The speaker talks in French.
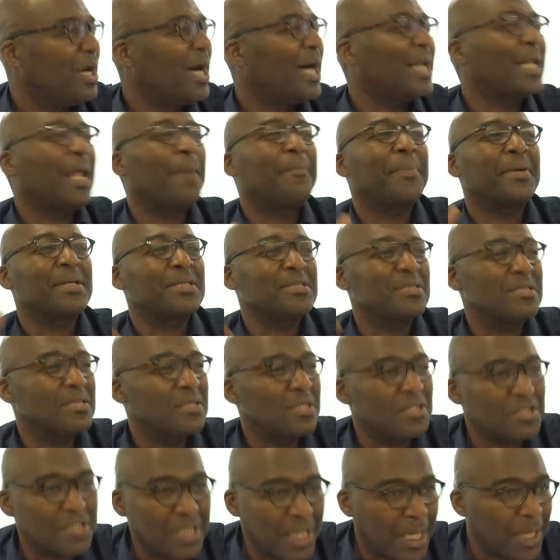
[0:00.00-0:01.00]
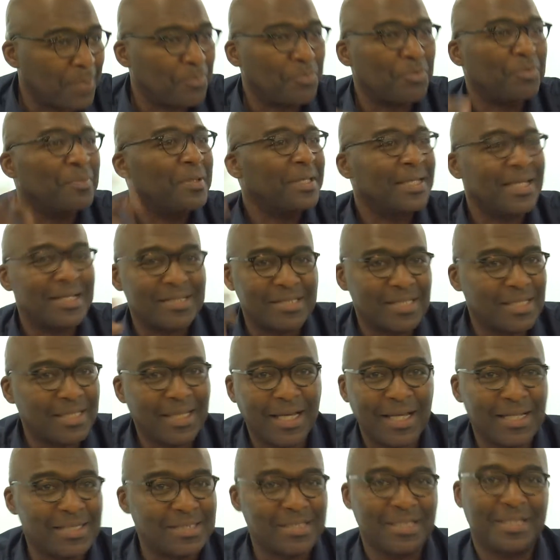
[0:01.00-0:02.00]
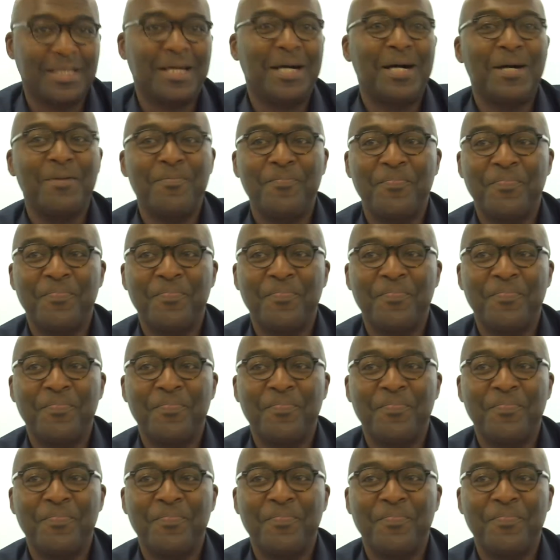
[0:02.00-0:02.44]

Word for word: à la présidence de la République, etc. etc.